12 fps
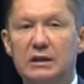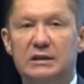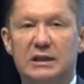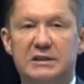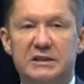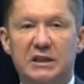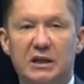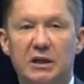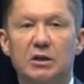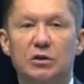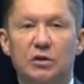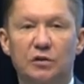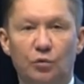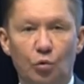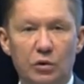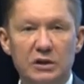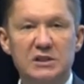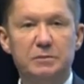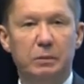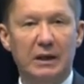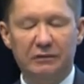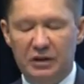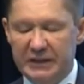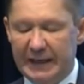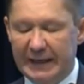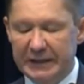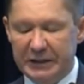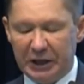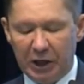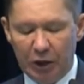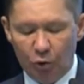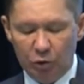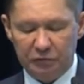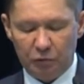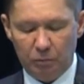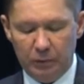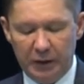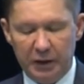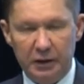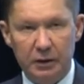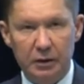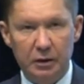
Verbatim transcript: достигли 2,5 триллионов рублей.